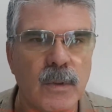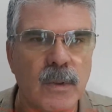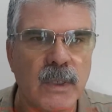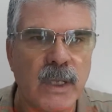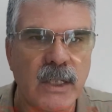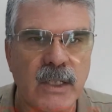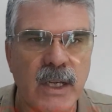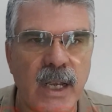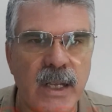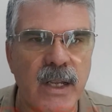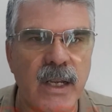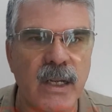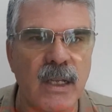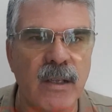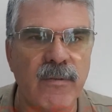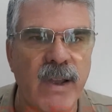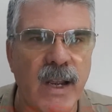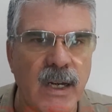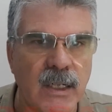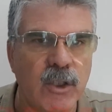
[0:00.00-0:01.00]

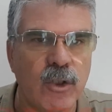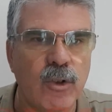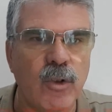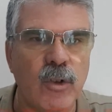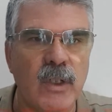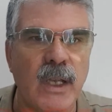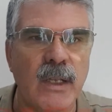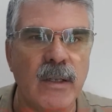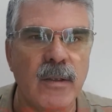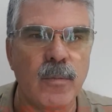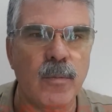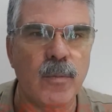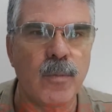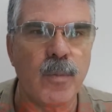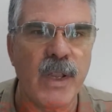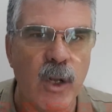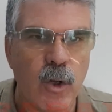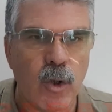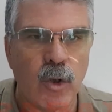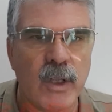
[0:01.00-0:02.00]
Geçenlerde Vertigo'dan
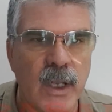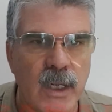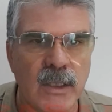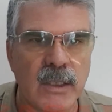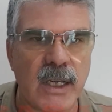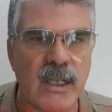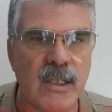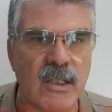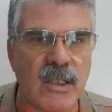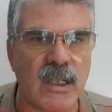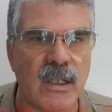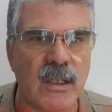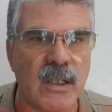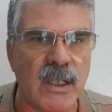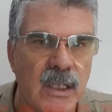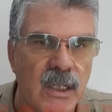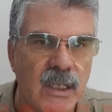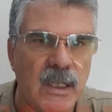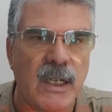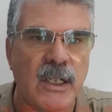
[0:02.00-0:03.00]
milyonlarca insanı
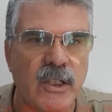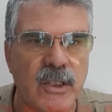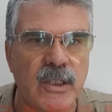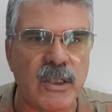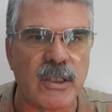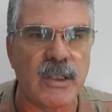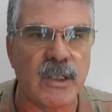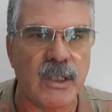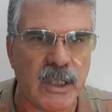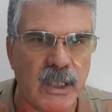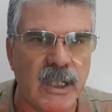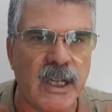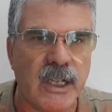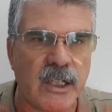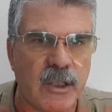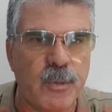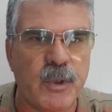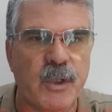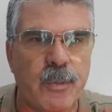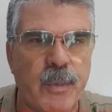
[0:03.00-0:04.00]
iyileştir,
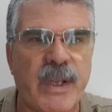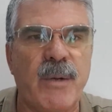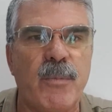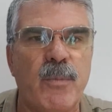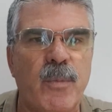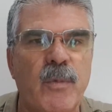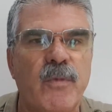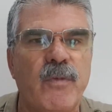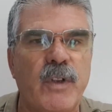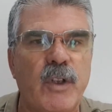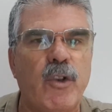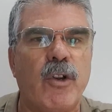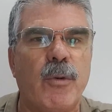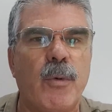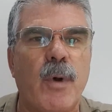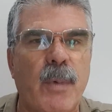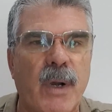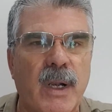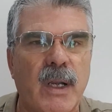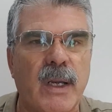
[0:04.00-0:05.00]
iyileşmiş benim
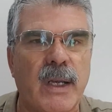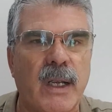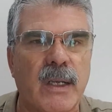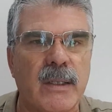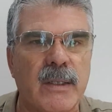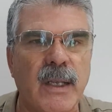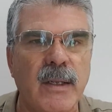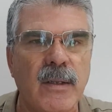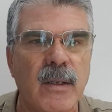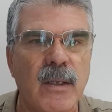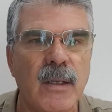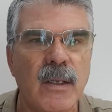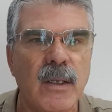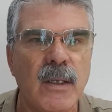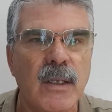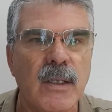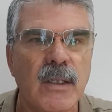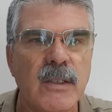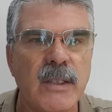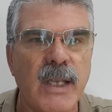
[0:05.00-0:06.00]
videoma bakaraktan
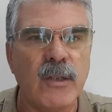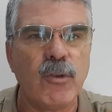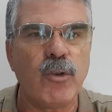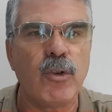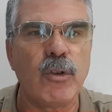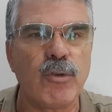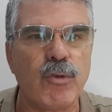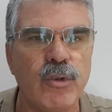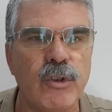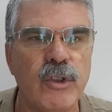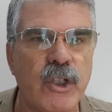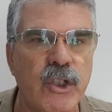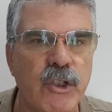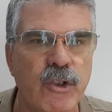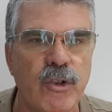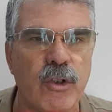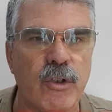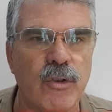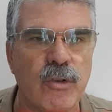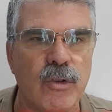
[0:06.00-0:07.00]
sen diyor suç
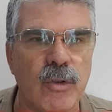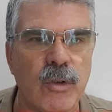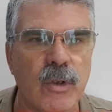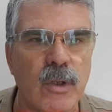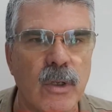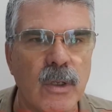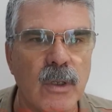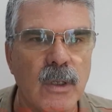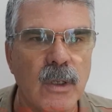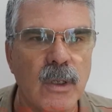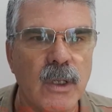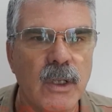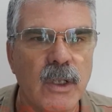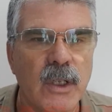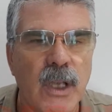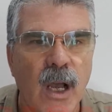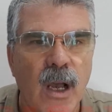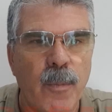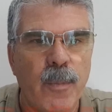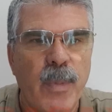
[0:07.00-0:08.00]
işliyorsun diyor.
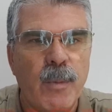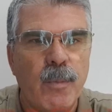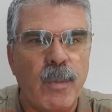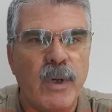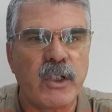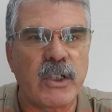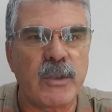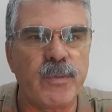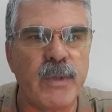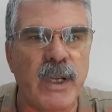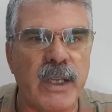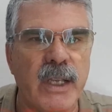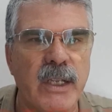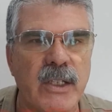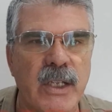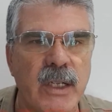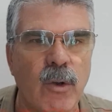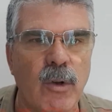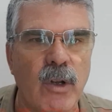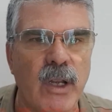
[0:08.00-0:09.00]
Ya ben başımdan
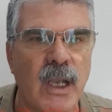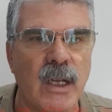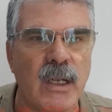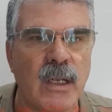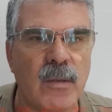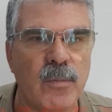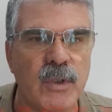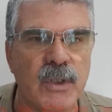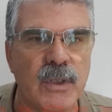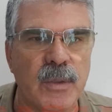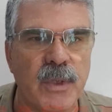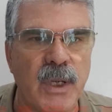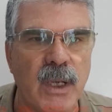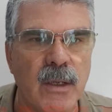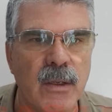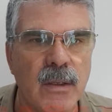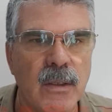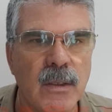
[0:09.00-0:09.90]
geçen olayı anlatmışım ya.